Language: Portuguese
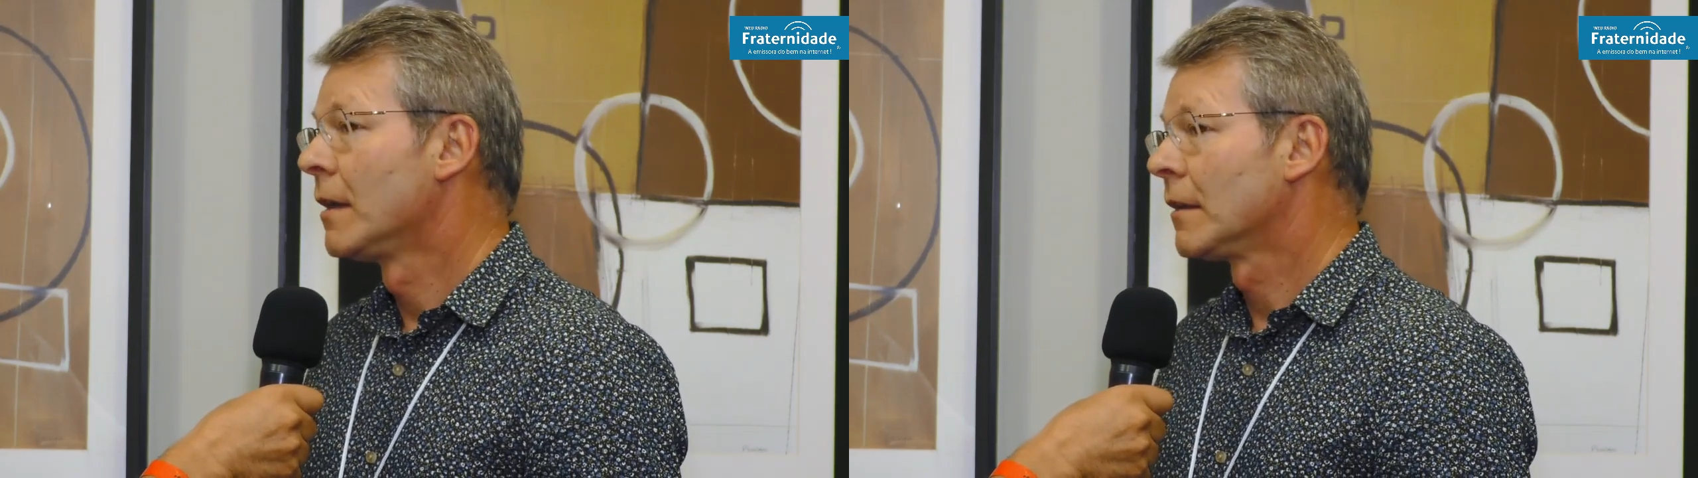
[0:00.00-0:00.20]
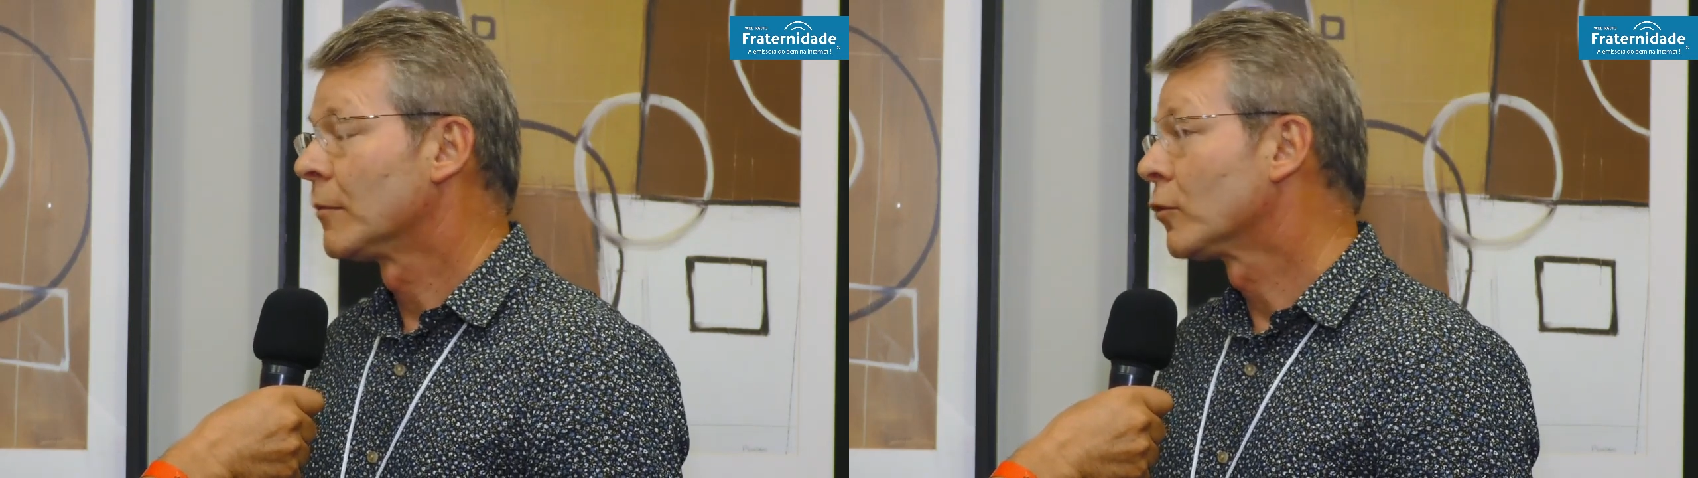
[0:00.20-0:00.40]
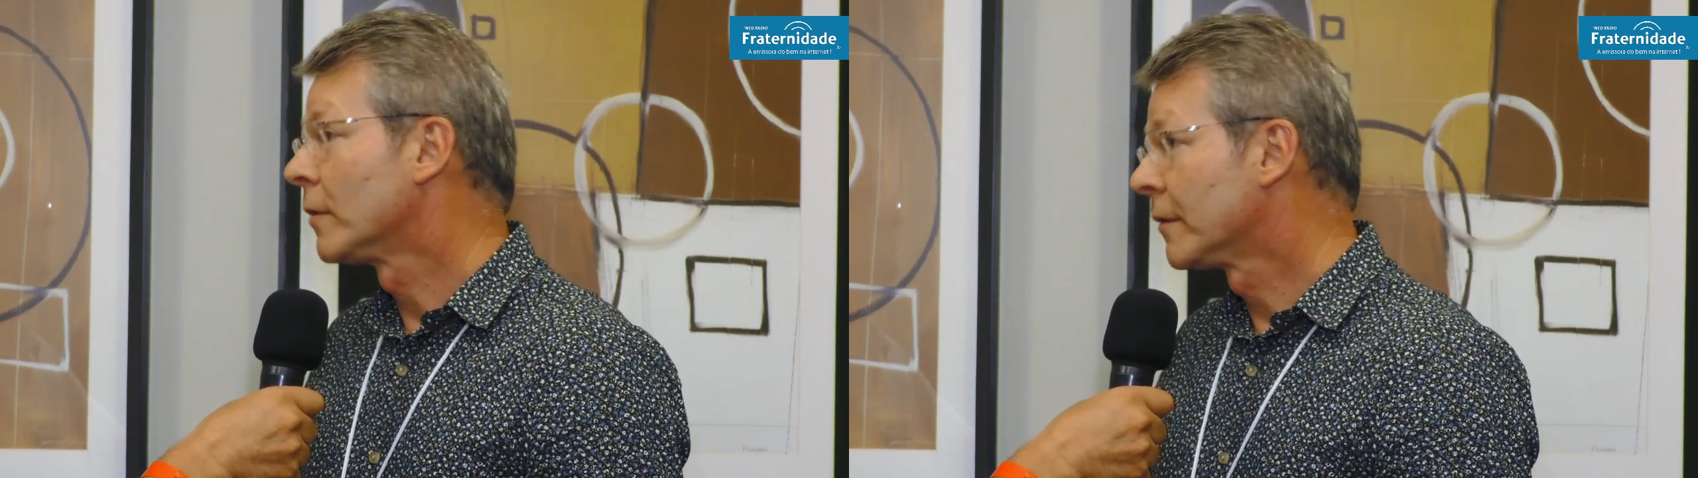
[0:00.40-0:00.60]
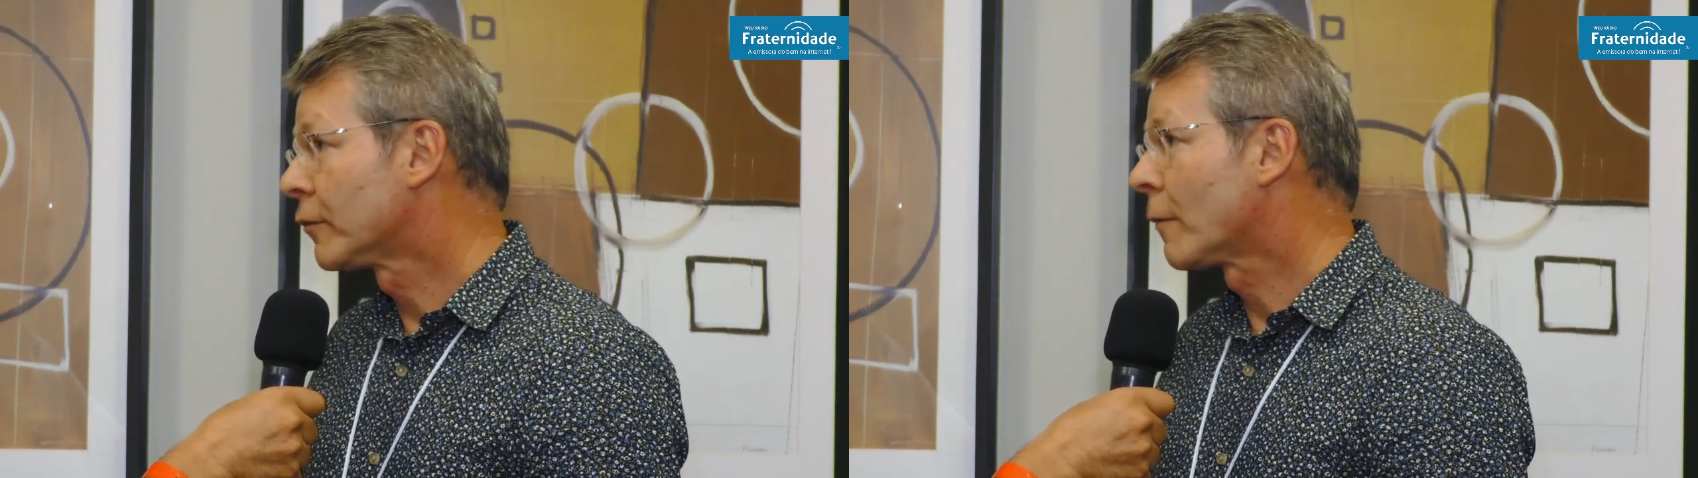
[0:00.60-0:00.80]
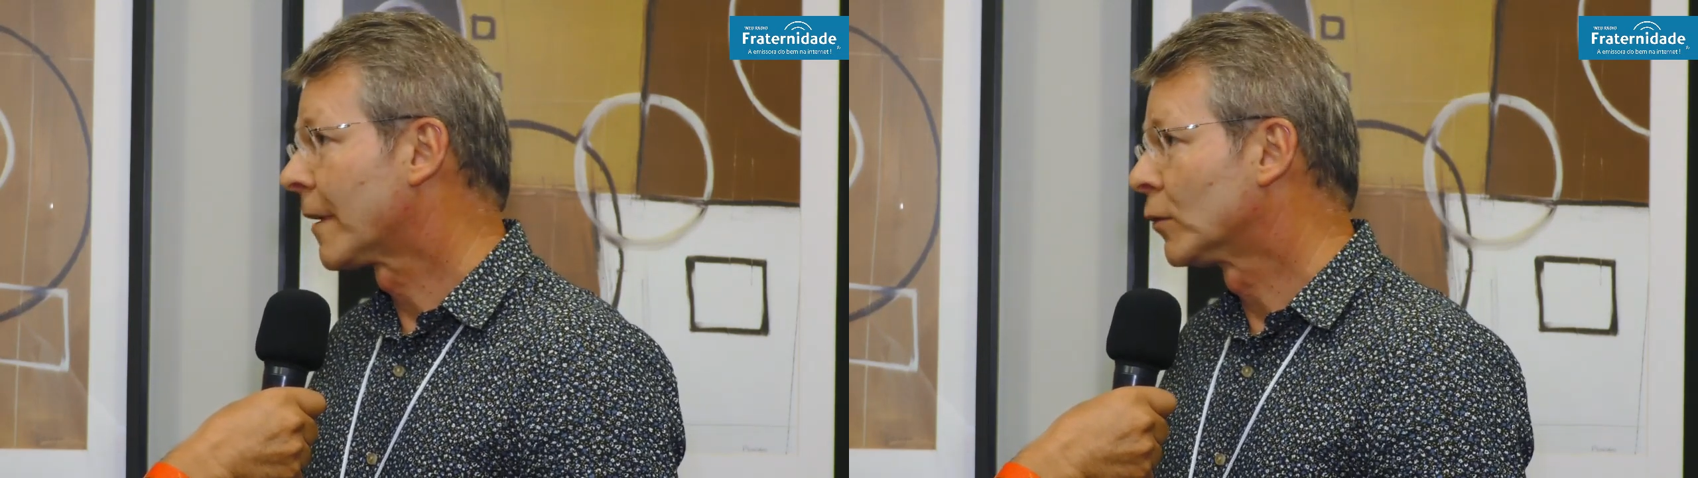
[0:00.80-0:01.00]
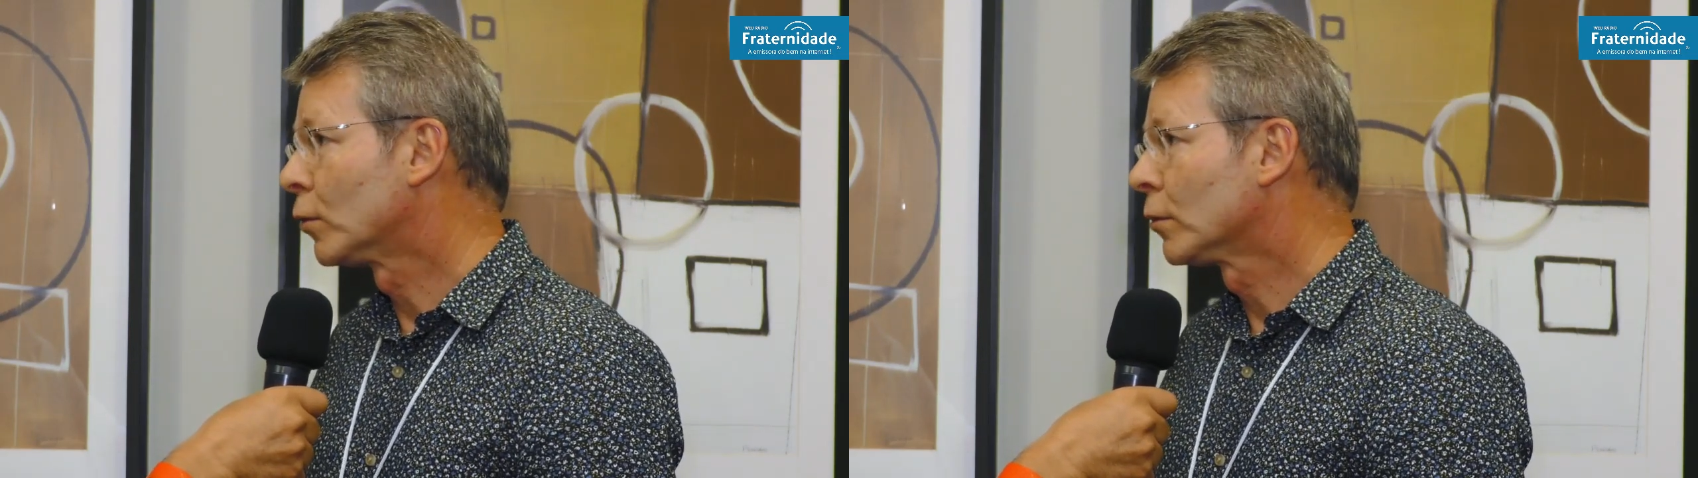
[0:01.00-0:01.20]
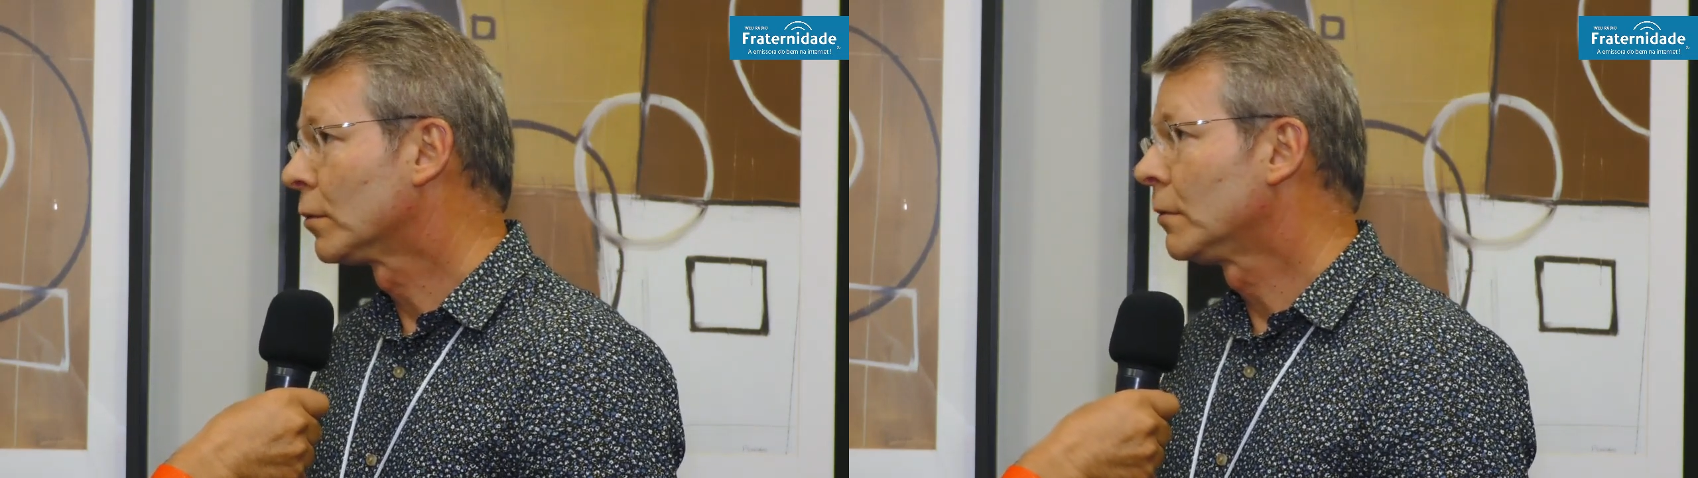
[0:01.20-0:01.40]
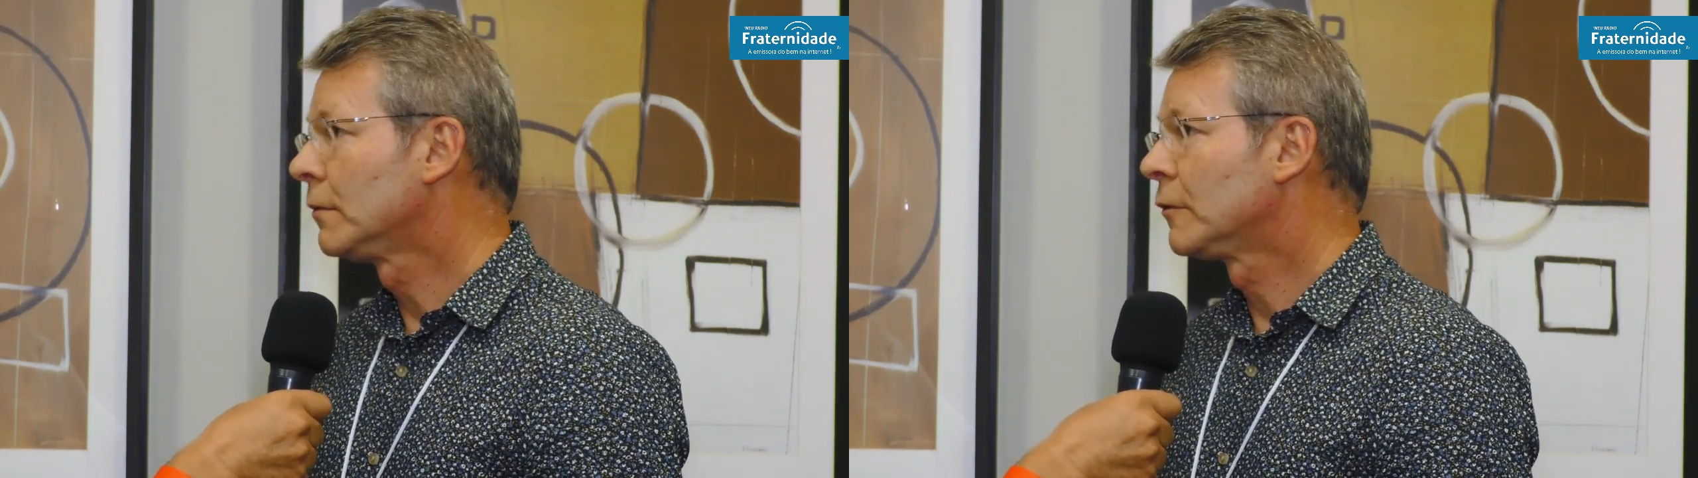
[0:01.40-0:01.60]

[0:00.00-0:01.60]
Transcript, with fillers: Temos o reformador todo